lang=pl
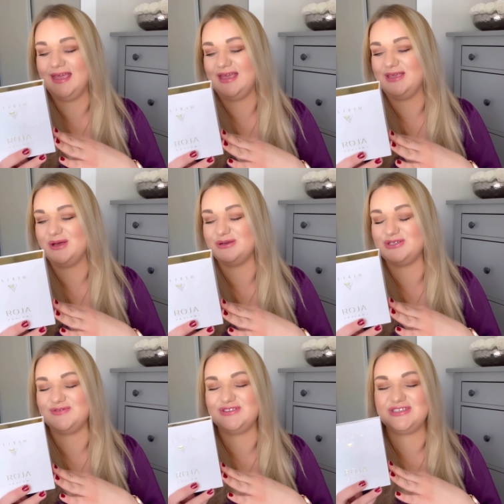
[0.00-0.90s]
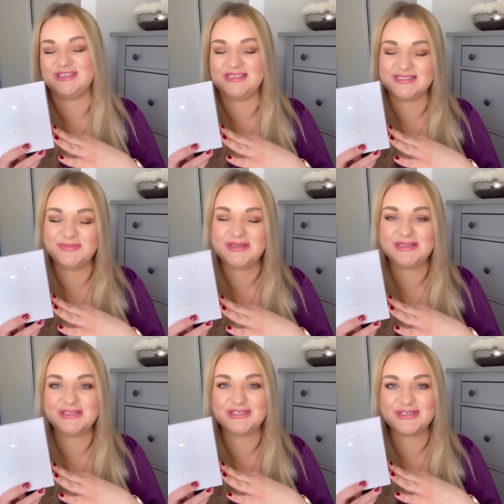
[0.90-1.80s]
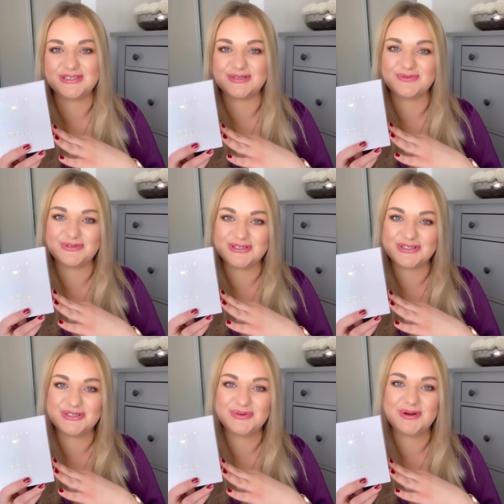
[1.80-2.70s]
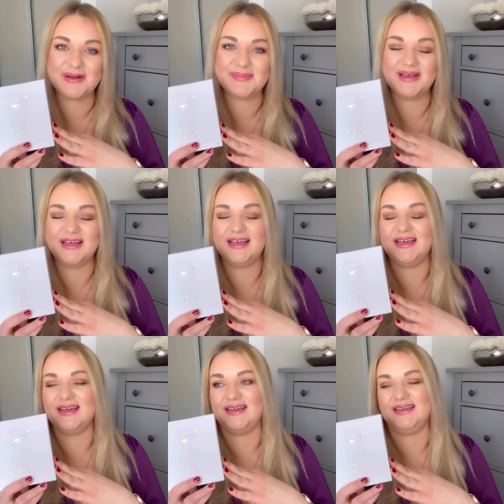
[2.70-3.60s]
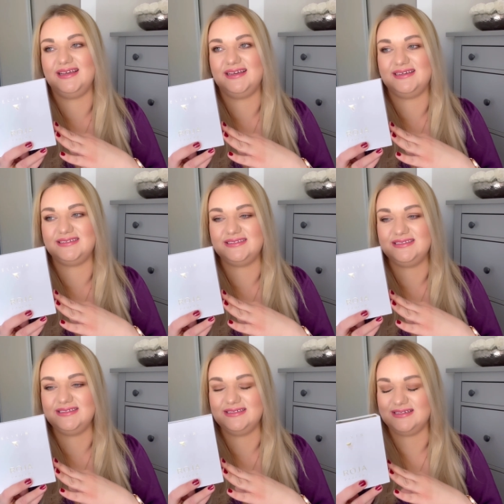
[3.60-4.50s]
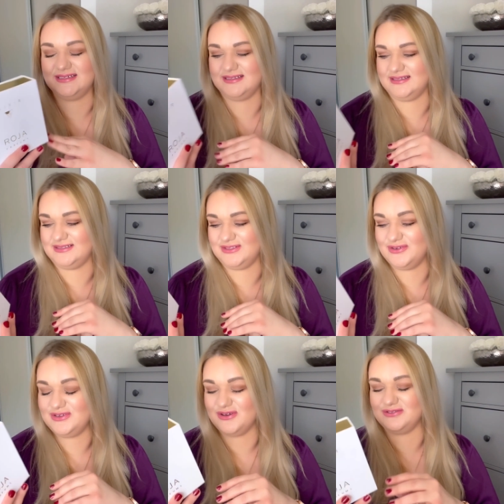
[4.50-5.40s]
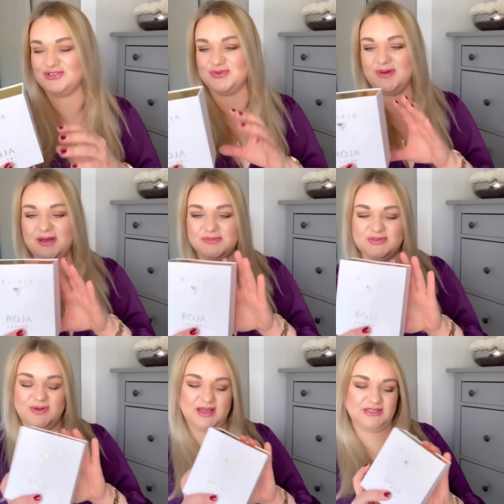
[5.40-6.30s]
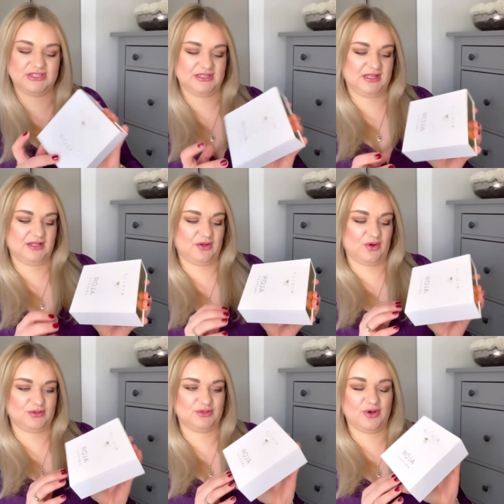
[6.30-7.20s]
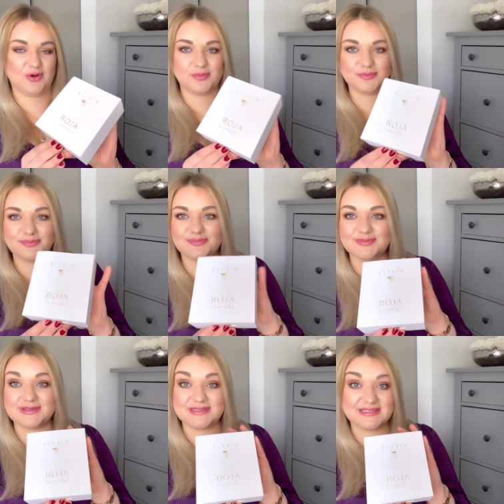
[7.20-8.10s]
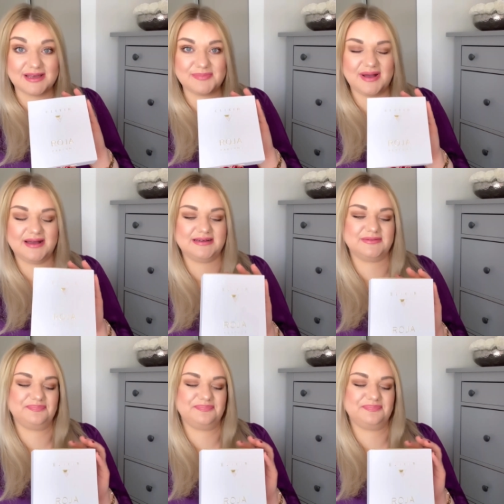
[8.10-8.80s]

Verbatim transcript: Ja oczywiście niezmiernie się ucieszyłam e, i no i otrzymałam, słuchajcie, ten oto zapach.